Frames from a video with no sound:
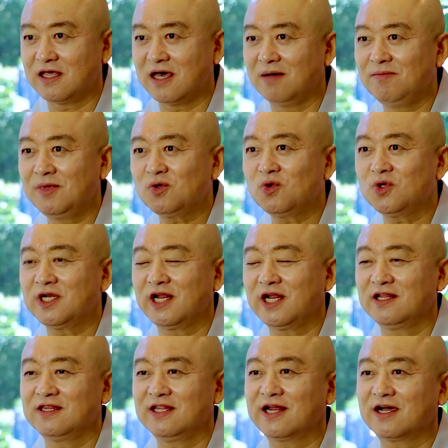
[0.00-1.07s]

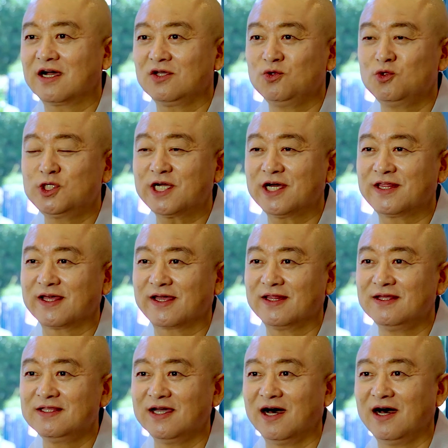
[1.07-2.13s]
대한민국이라는 나라가 유지가
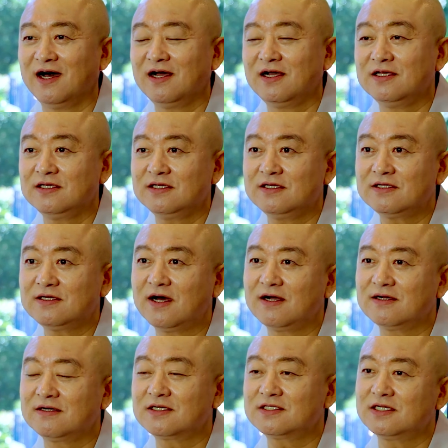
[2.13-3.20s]
되겠느냐
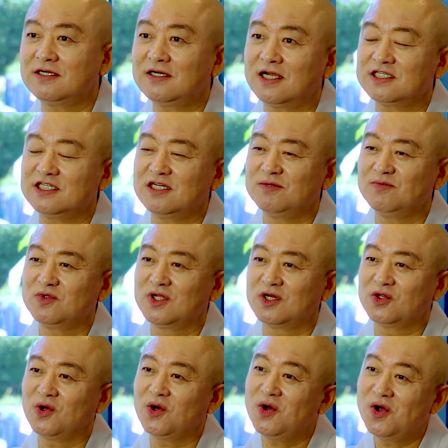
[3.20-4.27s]
이러한 걱정을 하시는
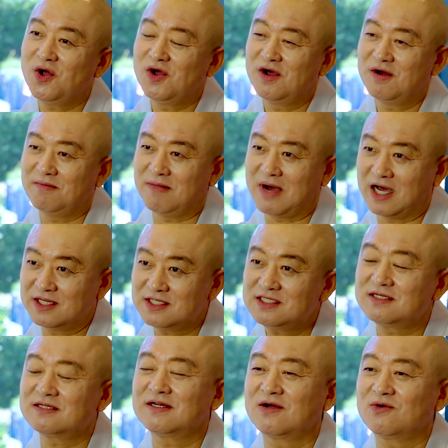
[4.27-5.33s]
분들도
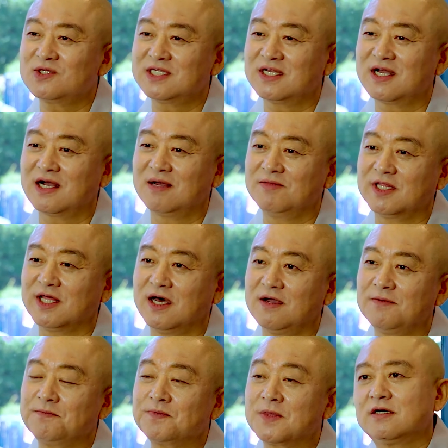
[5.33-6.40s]
많으실 거라고 생각합니다.
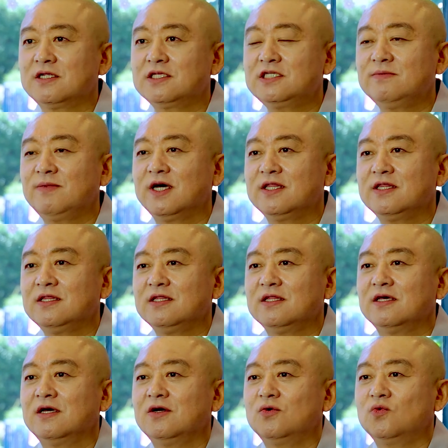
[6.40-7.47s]
그렇지만
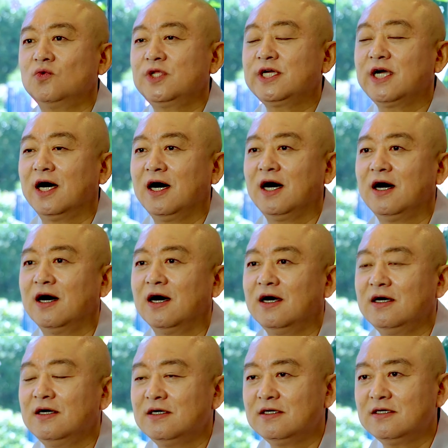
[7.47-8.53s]
우리가
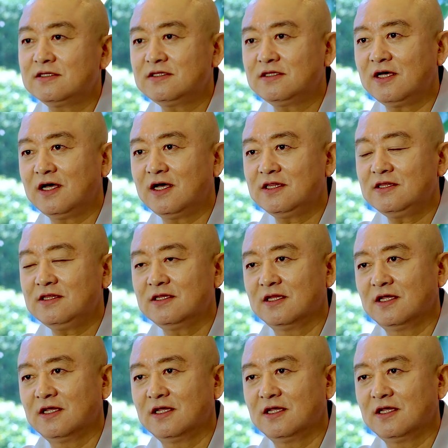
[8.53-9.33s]
어떠한